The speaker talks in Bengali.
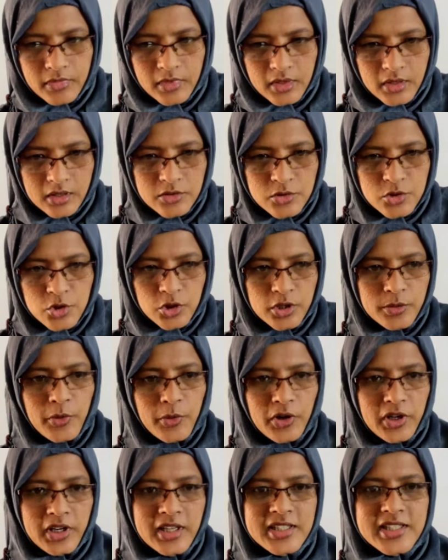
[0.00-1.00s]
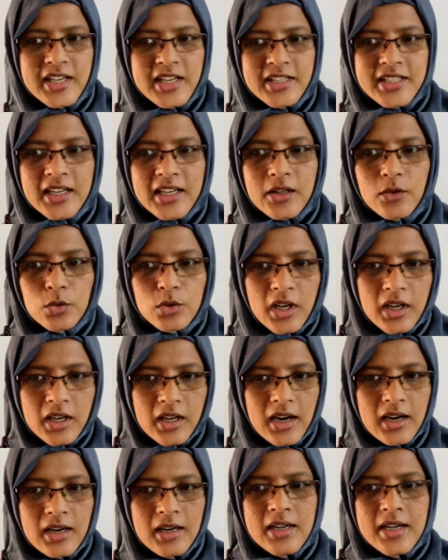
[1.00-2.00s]
যদি বলি যে এটা কোথাকার
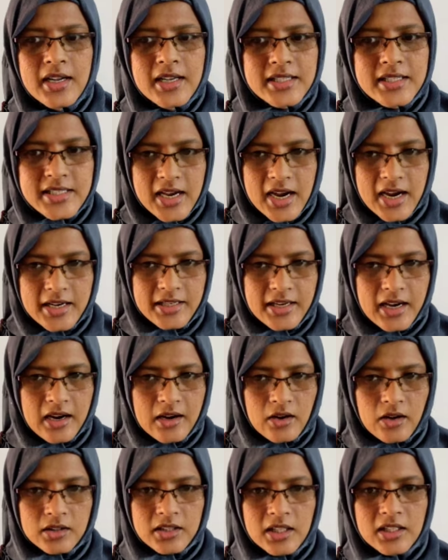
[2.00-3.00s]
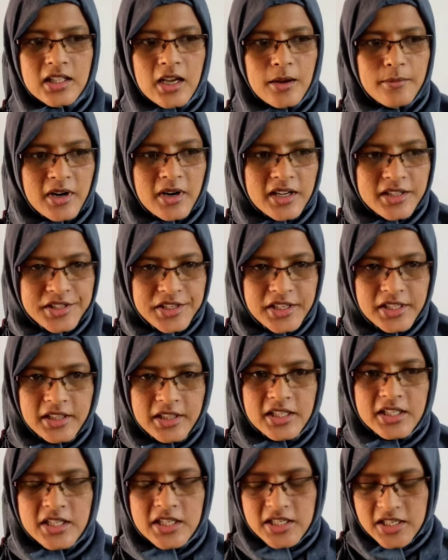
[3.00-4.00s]
চায়নার অর্থাৎ আমরা চীন
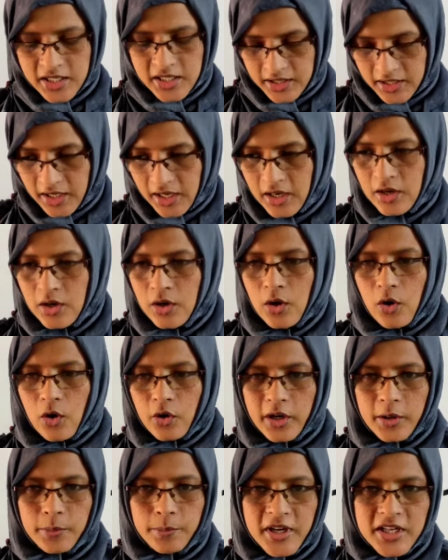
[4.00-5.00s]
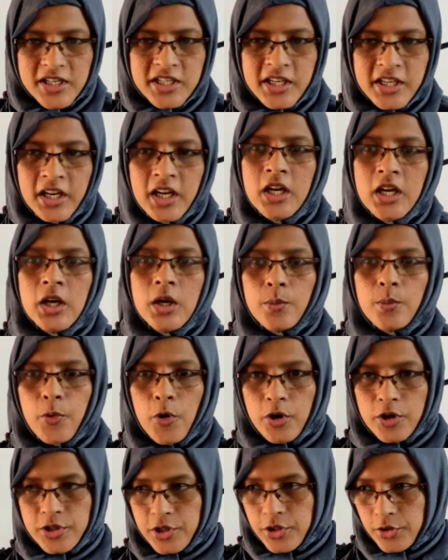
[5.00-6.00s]
দেশের সাথে অনেক বেশি
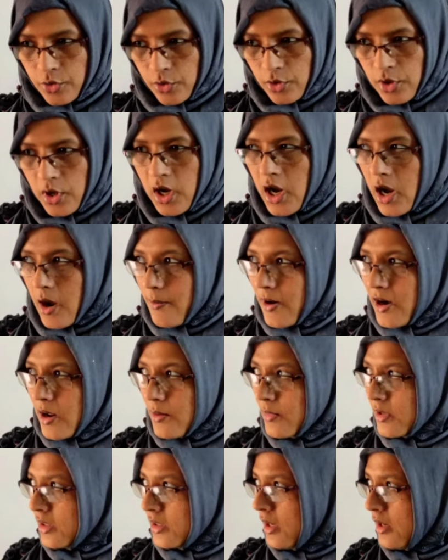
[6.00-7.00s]
পরিচিত আবার আমাদের